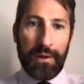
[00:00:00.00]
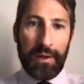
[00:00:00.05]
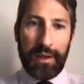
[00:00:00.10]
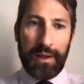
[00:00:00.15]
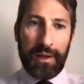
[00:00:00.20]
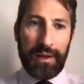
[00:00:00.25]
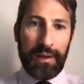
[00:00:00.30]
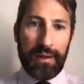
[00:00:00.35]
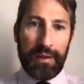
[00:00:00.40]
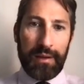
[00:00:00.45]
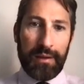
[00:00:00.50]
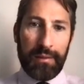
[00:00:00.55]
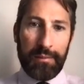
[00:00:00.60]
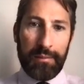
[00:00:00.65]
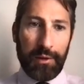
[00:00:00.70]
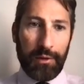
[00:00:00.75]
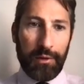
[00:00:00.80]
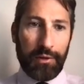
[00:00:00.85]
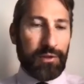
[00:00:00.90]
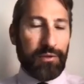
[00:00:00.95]
eh,
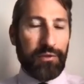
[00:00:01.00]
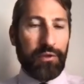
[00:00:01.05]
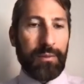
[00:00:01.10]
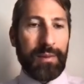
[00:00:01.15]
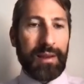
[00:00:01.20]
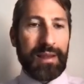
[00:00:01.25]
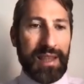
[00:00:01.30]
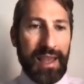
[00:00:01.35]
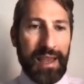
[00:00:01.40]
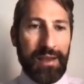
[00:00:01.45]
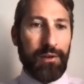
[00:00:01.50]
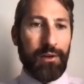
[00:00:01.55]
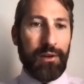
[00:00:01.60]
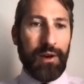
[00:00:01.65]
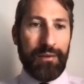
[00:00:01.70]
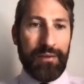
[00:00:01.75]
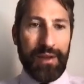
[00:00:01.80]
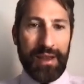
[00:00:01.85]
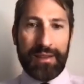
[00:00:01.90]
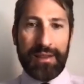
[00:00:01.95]
percorso formativo
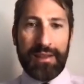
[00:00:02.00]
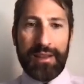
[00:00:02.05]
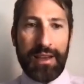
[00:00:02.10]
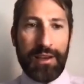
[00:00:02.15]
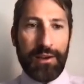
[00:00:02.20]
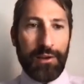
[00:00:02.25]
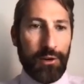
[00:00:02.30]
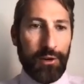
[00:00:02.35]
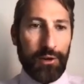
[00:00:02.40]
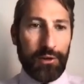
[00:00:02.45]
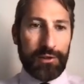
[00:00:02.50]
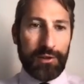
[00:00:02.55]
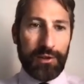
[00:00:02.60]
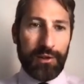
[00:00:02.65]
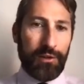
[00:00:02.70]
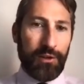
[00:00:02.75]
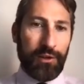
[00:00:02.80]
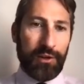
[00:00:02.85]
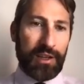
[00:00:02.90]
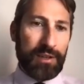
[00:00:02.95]
avete degli
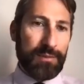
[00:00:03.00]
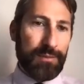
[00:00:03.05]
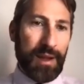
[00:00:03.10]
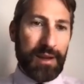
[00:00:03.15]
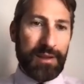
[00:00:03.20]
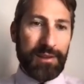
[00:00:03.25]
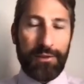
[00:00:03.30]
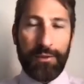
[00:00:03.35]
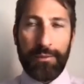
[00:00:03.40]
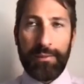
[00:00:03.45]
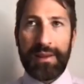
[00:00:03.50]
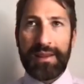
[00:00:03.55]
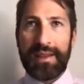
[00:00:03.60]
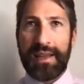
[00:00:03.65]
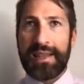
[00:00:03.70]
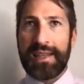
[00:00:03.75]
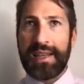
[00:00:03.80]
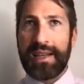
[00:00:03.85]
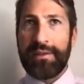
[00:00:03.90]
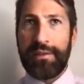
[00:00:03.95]
incontri con esperti di open
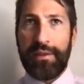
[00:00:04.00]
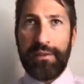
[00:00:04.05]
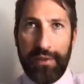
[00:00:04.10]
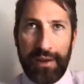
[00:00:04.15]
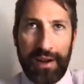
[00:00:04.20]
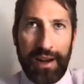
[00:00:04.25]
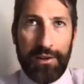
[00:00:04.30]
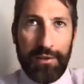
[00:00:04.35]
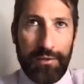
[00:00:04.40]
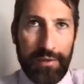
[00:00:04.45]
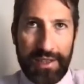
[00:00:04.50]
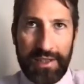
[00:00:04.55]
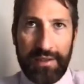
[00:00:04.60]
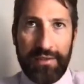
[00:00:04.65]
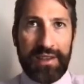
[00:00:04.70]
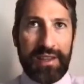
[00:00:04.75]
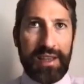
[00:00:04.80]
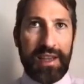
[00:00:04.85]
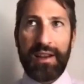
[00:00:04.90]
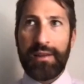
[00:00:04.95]
data che vi faranno invece
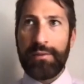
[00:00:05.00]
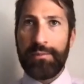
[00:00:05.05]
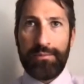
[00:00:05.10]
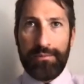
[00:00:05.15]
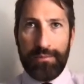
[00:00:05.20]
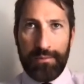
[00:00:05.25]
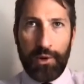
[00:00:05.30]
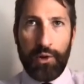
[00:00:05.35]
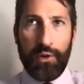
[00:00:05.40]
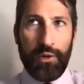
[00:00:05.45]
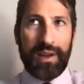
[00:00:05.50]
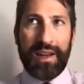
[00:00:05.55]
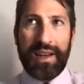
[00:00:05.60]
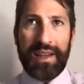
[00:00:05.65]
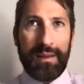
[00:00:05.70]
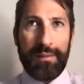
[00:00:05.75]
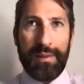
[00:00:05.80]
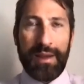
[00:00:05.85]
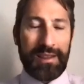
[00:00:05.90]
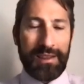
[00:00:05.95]
vedere
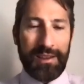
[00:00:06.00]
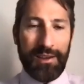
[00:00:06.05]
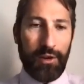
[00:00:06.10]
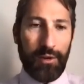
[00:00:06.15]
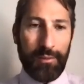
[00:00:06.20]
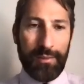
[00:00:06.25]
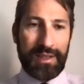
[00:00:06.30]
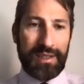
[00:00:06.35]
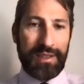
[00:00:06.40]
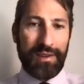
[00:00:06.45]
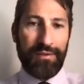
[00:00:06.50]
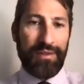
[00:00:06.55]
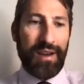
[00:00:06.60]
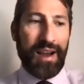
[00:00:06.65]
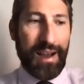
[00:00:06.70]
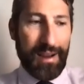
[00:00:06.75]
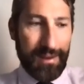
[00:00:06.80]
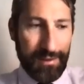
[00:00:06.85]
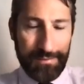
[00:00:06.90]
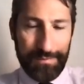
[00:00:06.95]
concretamente come si
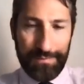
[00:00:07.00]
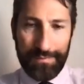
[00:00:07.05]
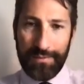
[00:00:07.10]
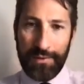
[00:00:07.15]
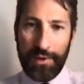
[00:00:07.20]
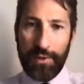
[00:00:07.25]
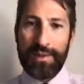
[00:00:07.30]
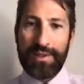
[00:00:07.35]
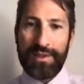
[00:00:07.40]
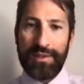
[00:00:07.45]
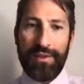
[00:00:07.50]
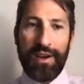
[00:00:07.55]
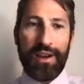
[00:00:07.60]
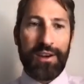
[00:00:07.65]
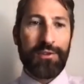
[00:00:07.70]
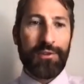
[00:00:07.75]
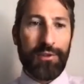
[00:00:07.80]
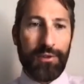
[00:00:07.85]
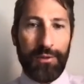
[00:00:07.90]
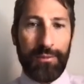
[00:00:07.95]
fa, come si
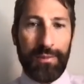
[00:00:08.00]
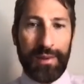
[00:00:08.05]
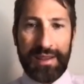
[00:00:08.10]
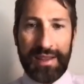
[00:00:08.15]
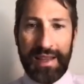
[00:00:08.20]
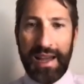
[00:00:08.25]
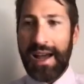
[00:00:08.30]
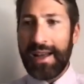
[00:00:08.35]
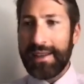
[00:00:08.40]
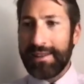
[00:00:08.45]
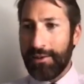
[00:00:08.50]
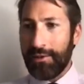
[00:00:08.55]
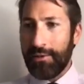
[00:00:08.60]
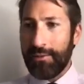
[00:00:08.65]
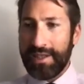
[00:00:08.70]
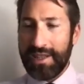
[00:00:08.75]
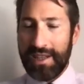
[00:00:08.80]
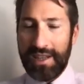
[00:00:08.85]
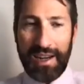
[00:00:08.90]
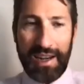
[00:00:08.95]
fanno gli open data,
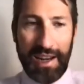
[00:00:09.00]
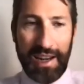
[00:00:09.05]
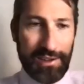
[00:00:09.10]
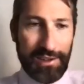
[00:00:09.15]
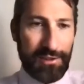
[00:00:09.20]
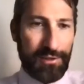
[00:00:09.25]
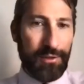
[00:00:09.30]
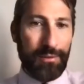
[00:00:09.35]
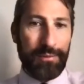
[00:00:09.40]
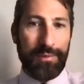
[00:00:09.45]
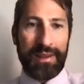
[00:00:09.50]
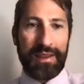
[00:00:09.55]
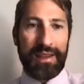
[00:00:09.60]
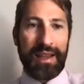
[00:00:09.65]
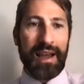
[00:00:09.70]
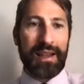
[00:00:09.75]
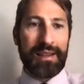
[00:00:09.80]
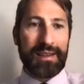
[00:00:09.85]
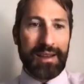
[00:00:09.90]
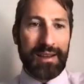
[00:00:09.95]
come si rilasciano gli open
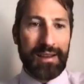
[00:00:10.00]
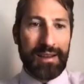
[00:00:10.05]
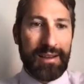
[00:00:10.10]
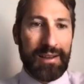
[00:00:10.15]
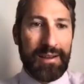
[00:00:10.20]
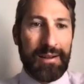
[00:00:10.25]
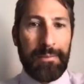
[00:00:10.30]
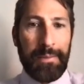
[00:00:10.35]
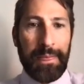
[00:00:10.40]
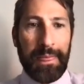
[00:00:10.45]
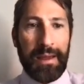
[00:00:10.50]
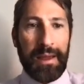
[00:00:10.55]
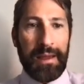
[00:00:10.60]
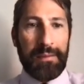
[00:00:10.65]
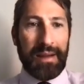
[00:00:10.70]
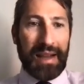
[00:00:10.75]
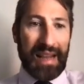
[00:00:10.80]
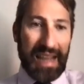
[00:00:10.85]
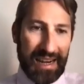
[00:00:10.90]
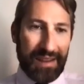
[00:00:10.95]
data,
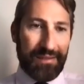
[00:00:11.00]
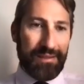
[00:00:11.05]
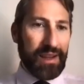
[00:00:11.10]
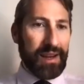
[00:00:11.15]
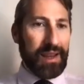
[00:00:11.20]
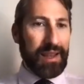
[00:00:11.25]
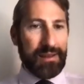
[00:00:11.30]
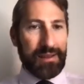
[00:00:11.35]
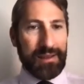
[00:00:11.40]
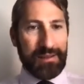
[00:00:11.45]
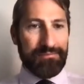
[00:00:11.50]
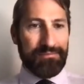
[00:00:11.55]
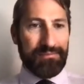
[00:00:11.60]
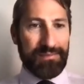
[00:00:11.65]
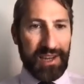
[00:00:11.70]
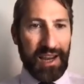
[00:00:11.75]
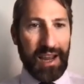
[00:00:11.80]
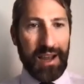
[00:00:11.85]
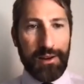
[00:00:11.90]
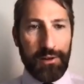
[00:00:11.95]
magari avere
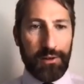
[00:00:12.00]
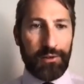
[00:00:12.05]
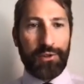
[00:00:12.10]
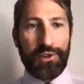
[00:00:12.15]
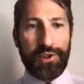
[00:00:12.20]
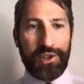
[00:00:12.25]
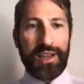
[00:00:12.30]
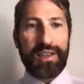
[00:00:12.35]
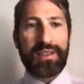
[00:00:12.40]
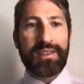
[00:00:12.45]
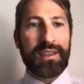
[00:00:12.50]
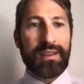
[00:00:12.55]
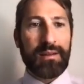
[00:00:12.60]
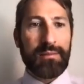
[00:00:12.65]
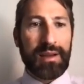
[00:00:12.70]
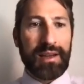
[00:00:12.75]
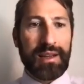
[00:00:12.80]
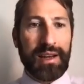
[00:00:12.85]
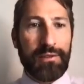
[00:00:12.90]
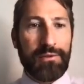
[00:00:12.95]
già conoscenza del
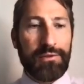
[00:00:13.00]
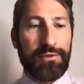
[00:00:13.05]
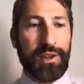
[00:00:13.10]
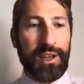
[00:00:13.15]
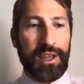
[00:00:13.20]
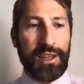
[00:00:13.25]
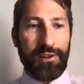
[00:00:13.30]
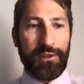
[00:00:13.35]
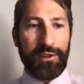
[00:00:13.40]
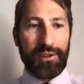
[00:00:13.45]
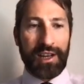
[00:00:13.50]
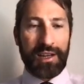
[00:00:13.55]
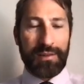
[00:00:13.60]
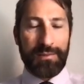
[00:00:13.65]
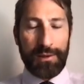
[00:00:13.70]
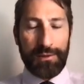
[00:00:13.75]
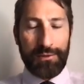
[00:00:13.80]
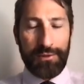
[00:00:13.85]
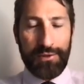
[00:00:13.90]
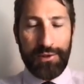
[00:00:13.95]
background giuridico,
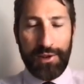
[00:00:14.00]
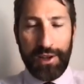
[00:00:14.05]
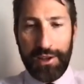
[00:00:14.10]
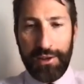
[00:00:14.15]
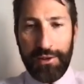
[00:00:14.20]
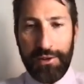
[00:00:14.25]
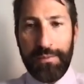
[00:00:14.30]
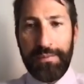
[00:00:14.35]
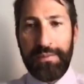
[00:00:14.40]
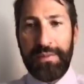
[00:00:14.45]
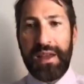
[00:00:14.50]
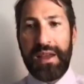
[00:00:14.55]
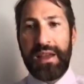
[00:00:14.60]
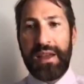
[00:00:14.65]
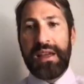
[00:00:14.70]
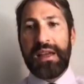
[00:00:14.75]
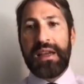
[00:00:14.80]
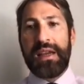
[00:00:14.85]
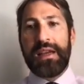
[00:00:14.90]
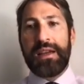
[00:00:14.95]
dell'aspetto giuridico,
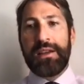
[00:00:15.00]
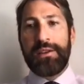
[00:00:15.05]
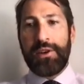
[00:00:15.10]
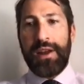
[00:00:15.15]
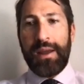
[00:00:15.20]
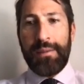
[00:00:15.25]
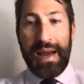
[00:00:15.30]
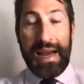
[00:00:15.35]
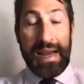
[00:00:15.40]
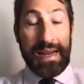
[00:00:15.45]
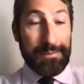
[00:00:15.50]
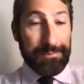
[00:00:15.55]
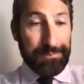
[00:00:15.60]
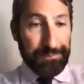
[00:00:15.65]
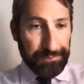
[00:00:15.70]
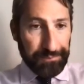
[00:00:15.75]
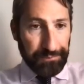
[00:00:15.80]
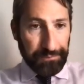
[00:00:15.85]
non è male.